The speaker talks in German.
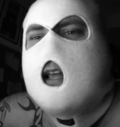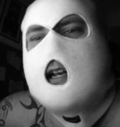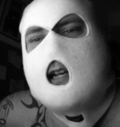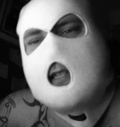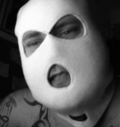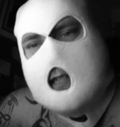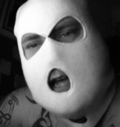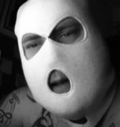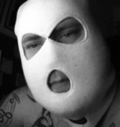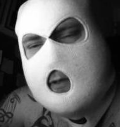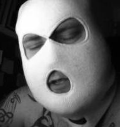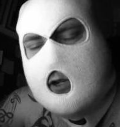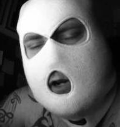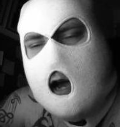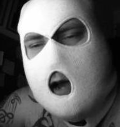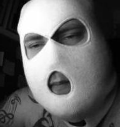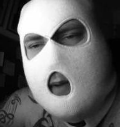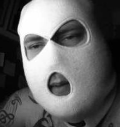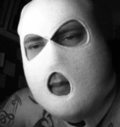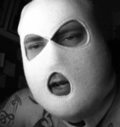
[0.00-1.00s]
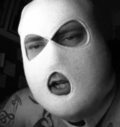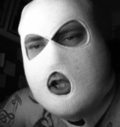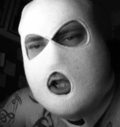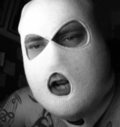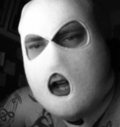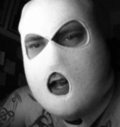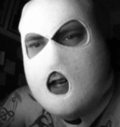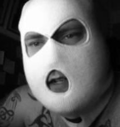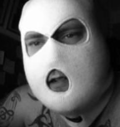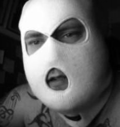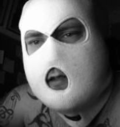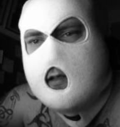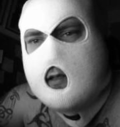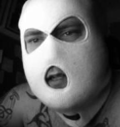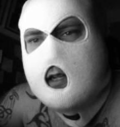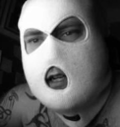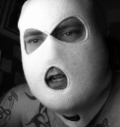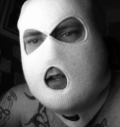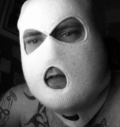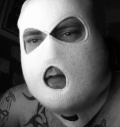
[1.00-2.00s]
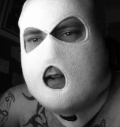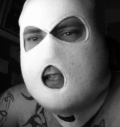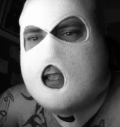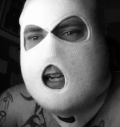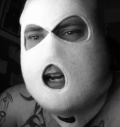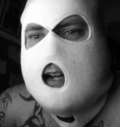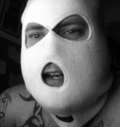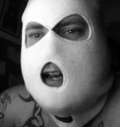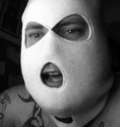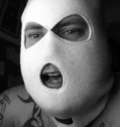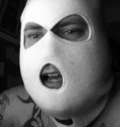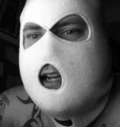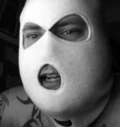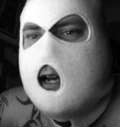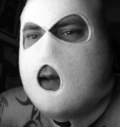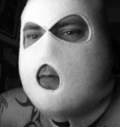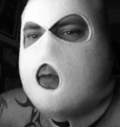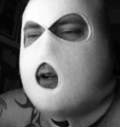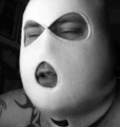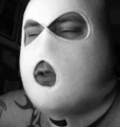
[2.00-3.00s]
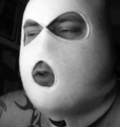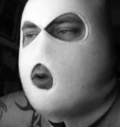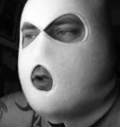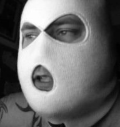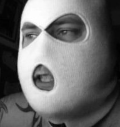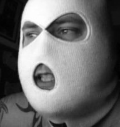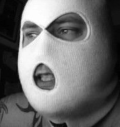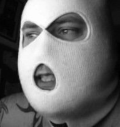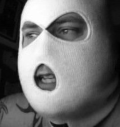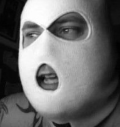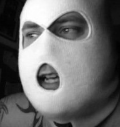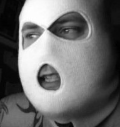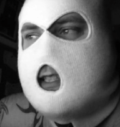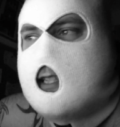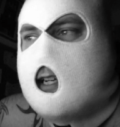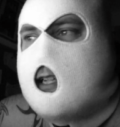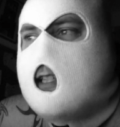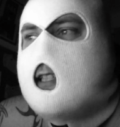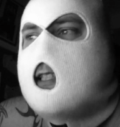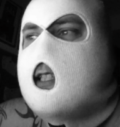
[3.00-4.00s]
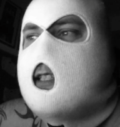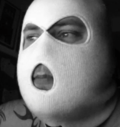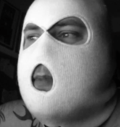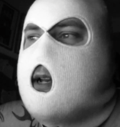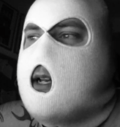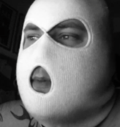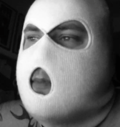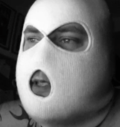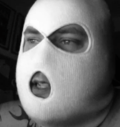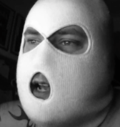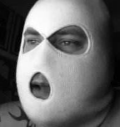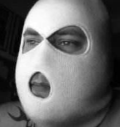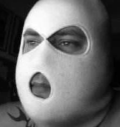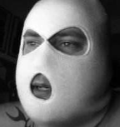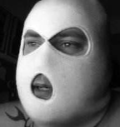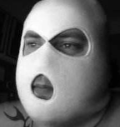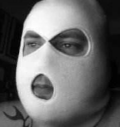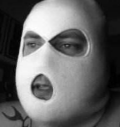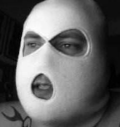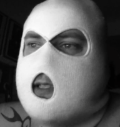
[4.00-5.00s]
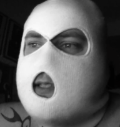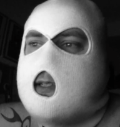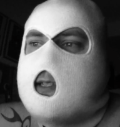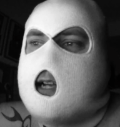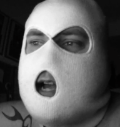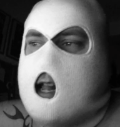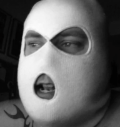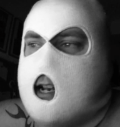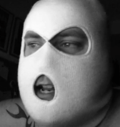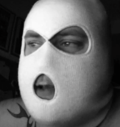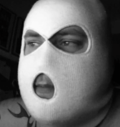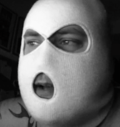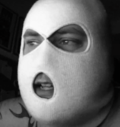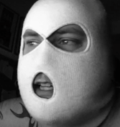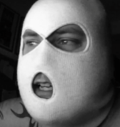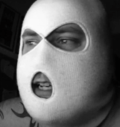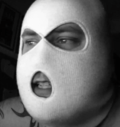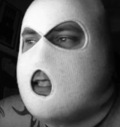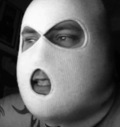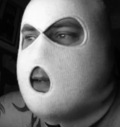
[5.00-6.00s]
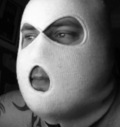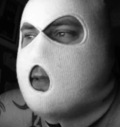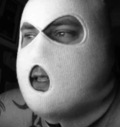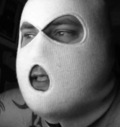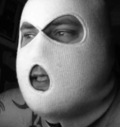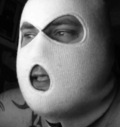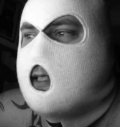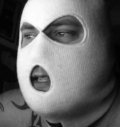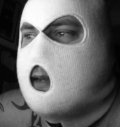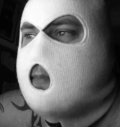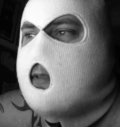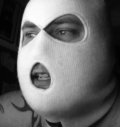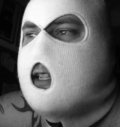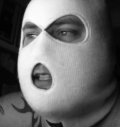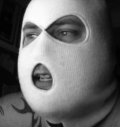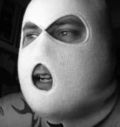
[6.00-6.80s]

das gab es hier nur einmal bei Sheldon, weil der alleine einfach null Dislikes hatte. Diesmal gibt es keinen beliebtesten Teilnehmer, denn es gibt insgesamt ja